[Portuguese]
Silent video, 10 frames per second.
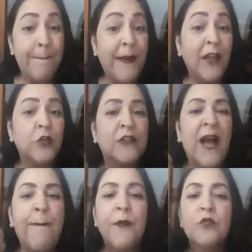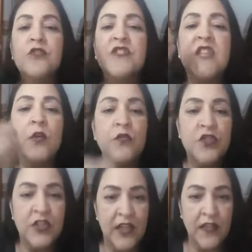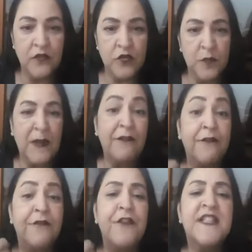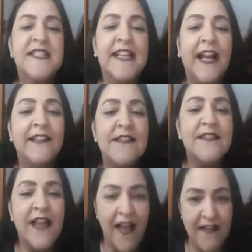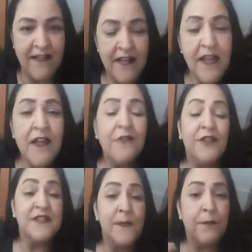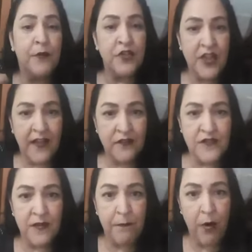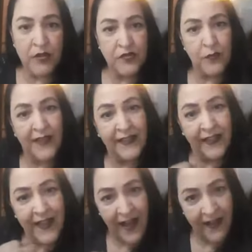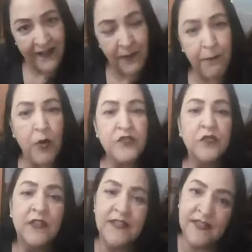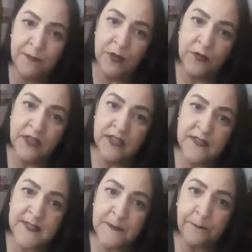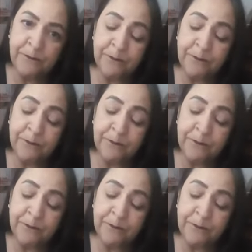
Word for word: para lutar pelos seus direitos, para fiscalizar, fazer projetos que possam agregar, que possam trazer melhorias.